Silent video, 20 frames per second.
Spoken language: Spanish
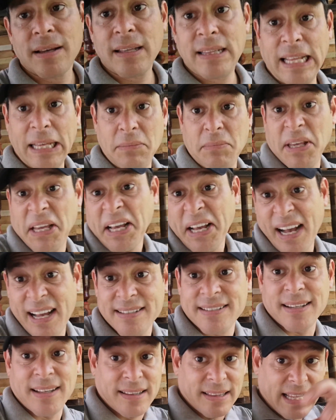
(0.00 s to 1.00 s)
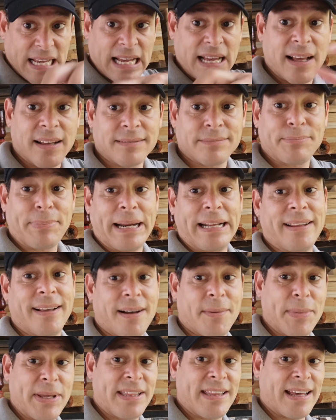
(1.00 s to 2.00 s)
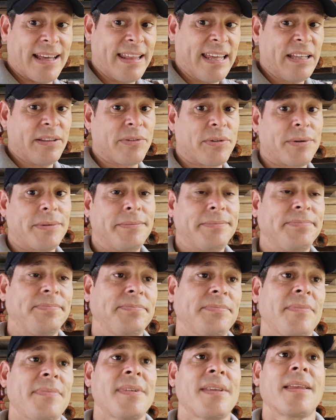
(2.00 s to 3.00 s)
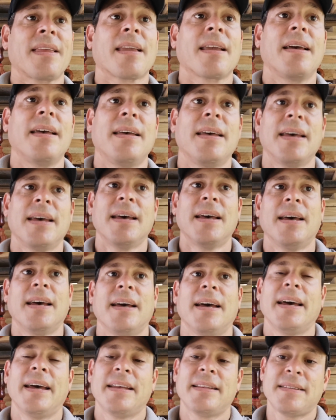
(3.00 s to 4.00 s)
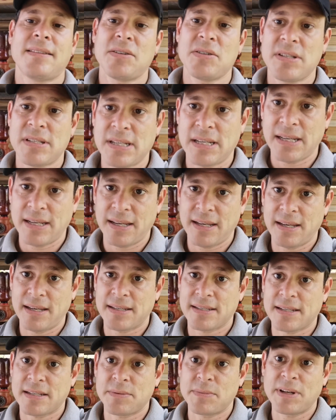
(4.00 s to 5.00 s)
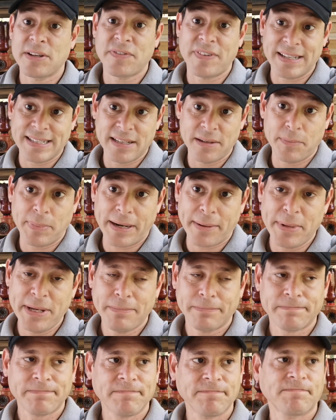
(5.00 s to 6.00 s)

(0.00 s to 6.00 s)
está en mi casa, está prácticamente adentro. Entonces es más fácil para mí